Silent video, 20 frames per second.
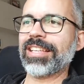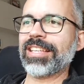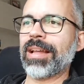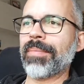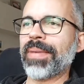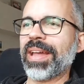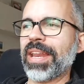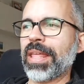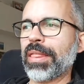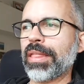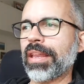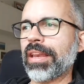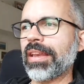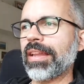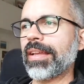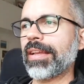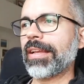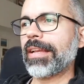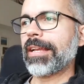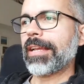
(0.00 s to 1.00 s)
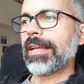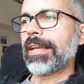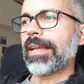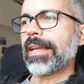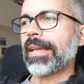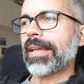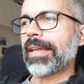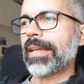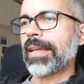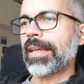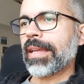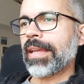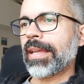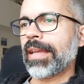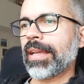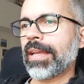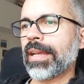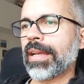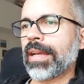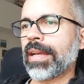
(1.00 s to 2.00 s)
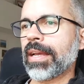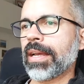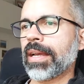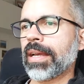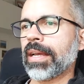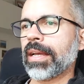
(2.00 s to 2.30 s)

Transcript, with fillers: desaparecen. Eh,